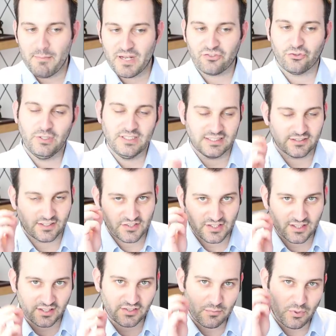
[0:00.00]
majorité, ça
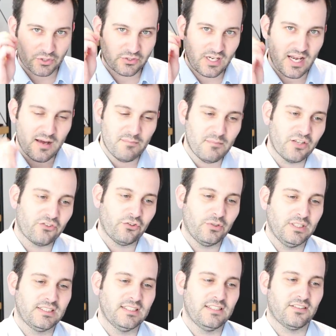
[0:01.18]
c'est très important, la
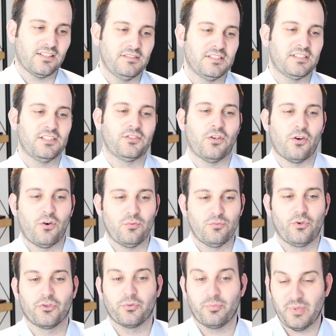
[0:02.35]
majorité des investisseurs en
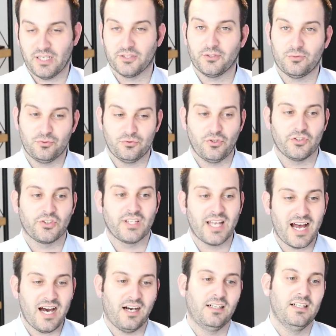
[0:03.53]
bourse perdent en bourse
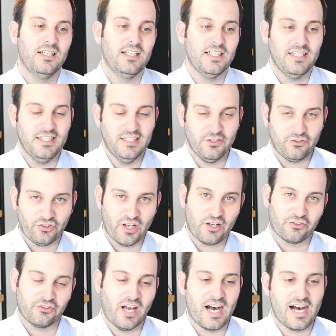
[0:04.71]
car ils
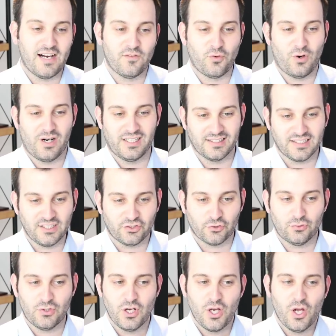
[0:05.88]
cherchent à avoir
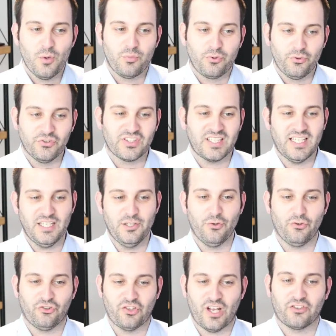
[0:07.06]
raison plus qu'ils
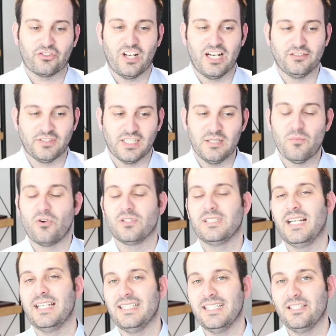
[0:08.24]
ne cherchent à vraiment
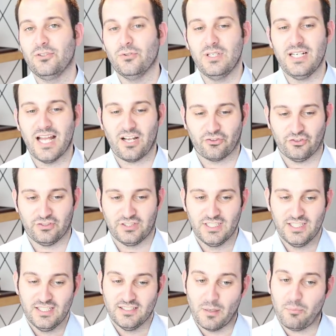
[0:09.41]
gagner de l'argent.
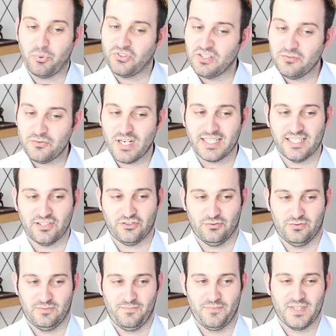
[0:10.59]
Ah, posez-vous la question.